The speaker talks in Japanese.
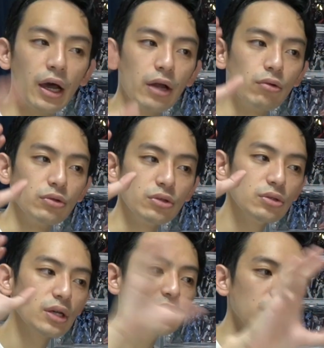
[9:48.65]
あの
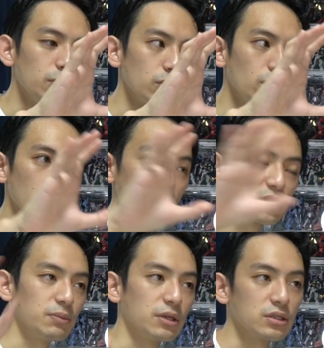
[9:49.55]
ニューガンダムと
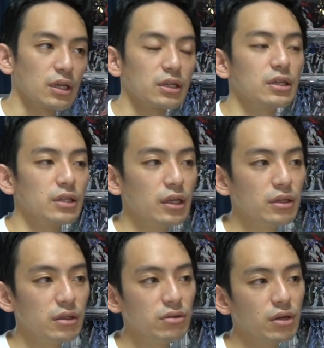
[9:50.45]
サザビーが最近ね
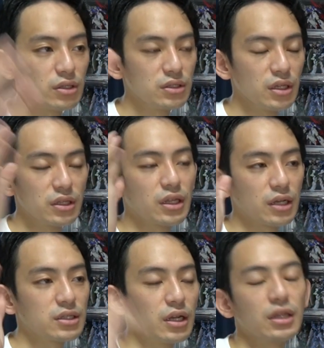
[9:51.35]
リニューアルして立体
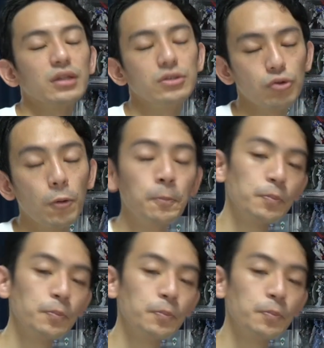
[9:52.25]
化されたんですよ。